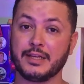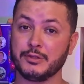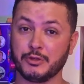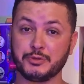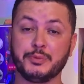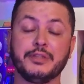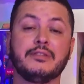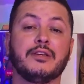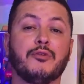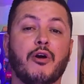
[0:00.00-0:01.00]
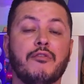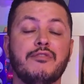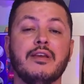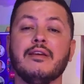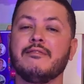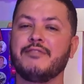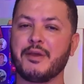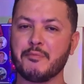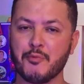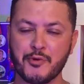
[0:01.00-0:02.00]
que 2019
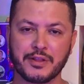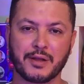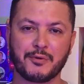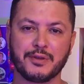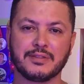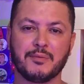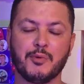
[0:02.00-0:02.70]
vem muita coisa